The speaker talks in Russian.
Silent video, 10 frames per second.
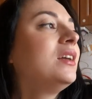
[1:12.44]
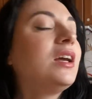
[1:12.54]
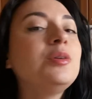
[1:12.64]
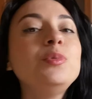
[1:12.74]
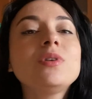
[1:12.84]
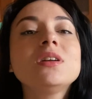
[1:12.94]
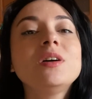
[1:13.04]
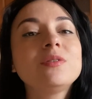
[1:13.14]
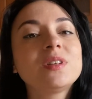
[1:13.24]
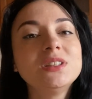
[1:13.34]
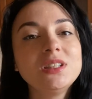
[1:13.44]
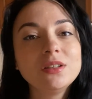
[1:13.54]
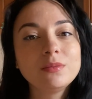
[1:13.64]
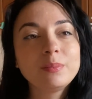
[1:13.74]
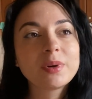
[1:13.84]
я люблю, когда в
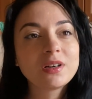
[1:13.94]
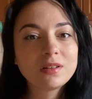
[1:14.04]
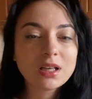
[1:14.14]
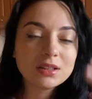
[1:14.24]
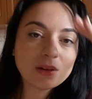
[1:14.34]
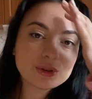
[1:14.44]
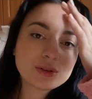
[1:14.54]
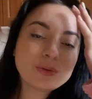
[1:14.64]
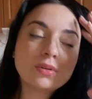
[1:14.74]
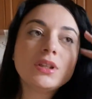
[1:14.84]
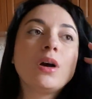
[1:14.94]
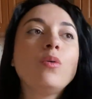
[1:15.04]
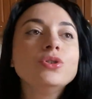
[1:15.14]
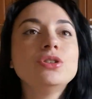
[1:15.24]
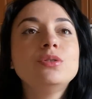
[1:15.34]
квартире прохладно. Вот я
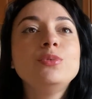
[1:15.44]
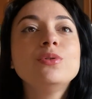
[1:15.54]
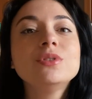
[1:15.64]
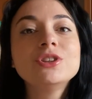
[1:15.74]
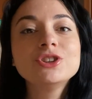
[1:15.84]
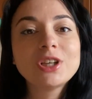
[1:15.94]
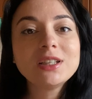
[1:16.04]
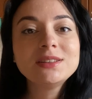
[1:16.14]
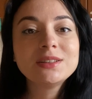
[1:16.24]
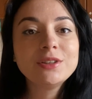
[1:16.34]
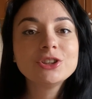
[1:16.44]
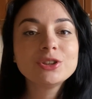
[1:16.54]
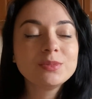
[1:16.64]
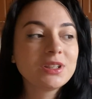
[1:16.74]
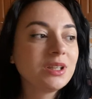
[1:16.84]
очень люблю дышать
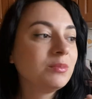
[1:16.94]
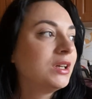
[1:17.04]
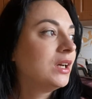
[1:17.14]
свежим таким...